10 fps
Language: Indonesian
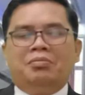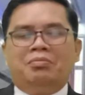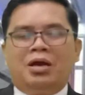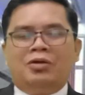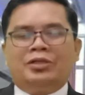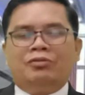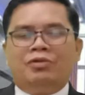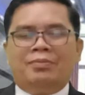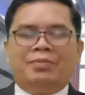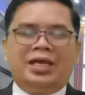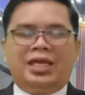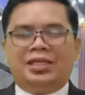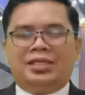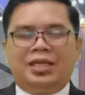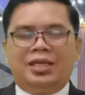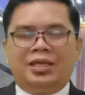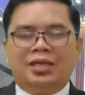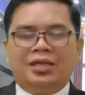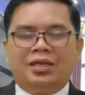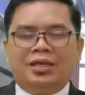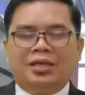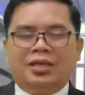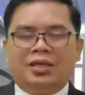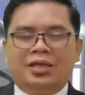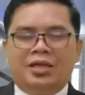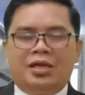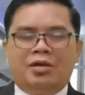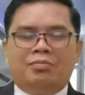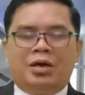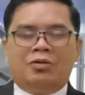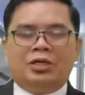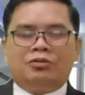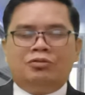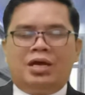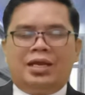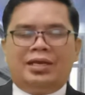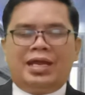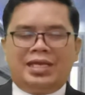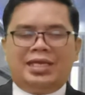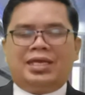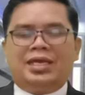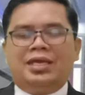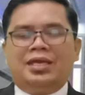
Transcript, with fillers: Bahwa Tuhan bangkit, bahwa Tuhan naik,